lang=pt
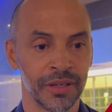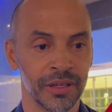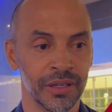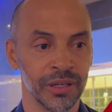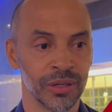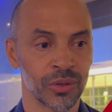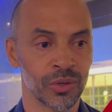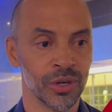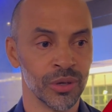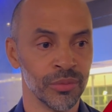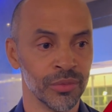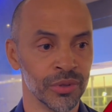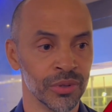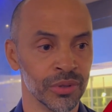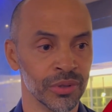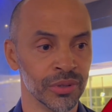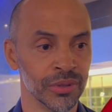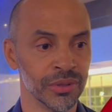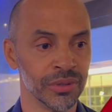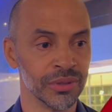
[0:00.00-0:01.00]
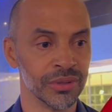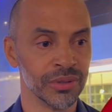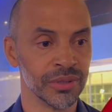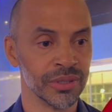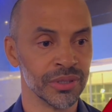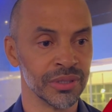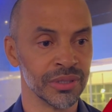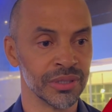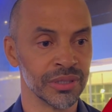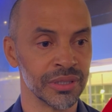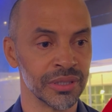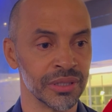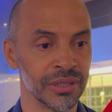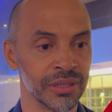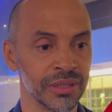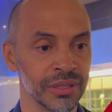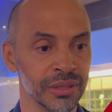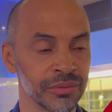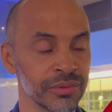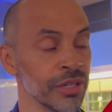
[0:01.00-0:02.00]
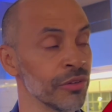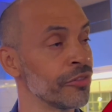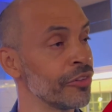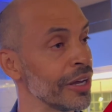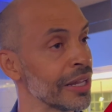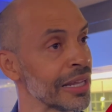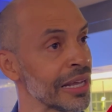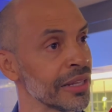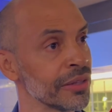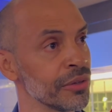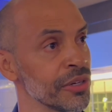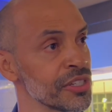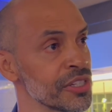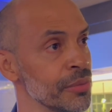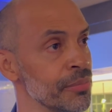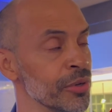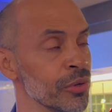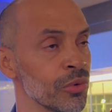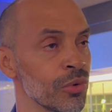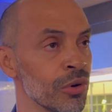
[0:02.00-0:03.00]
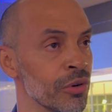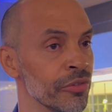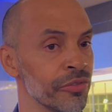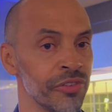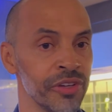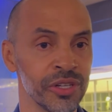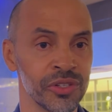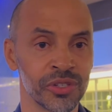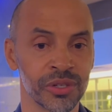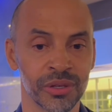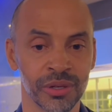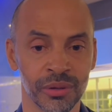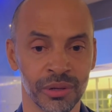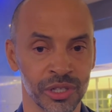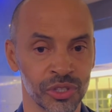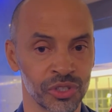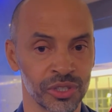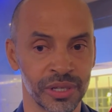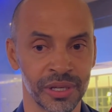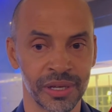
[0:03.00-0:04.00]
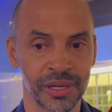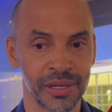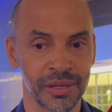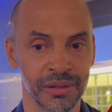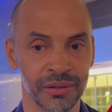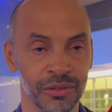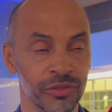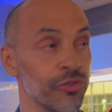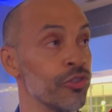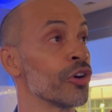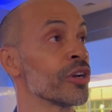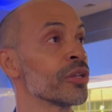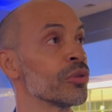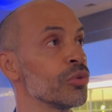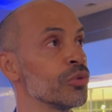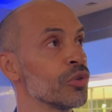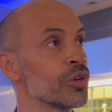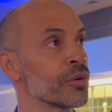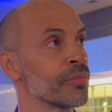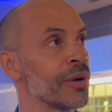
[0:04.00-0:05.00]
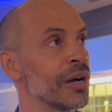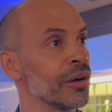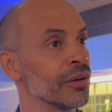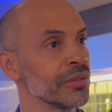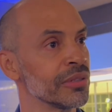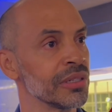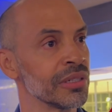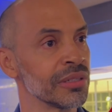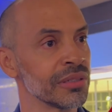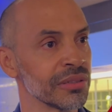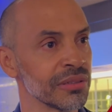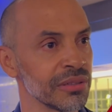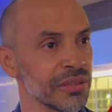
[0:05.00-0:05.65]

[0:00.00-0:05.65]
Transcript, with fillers: E como eh, eu tenho falado, eu recebi um convite que eu achei fora do normal, né?